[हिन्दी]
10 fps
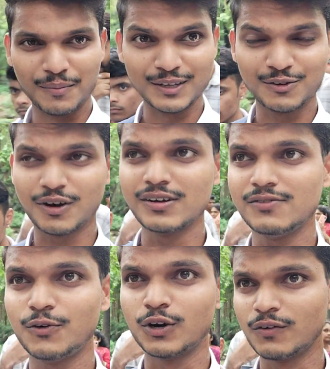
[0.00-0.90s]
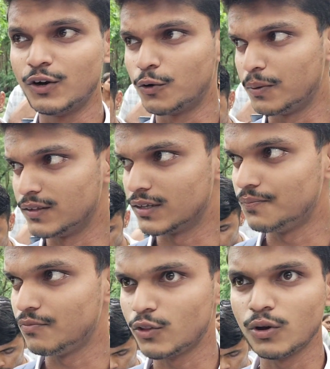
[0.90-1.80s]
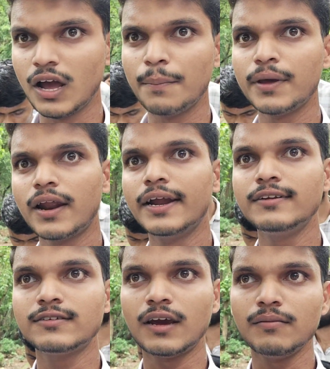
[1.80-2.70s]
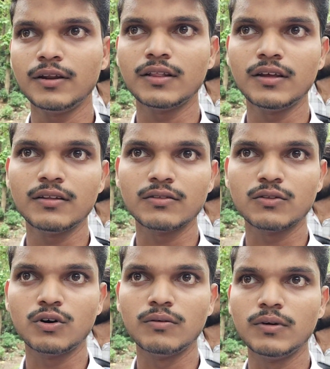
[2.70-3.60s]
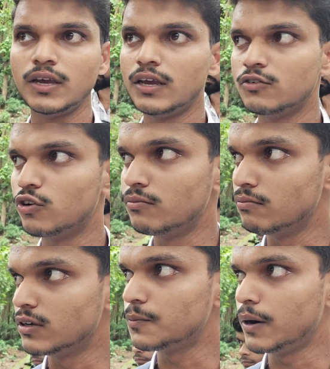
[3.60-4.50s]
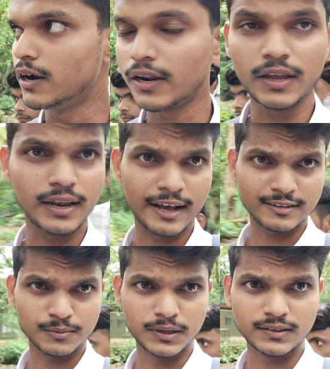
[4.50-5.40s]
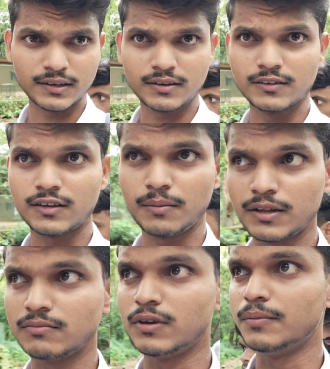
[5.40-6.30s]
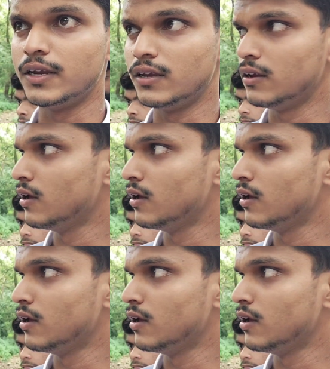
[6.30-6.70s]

और बच्चों का फोर्टी वन रुपीज़ है तो यहाँ पे राइट टाइम रहते तो अभी ये जो हम बस पकड़ रहे हैं लास्ट बस है इसके बाद मे बी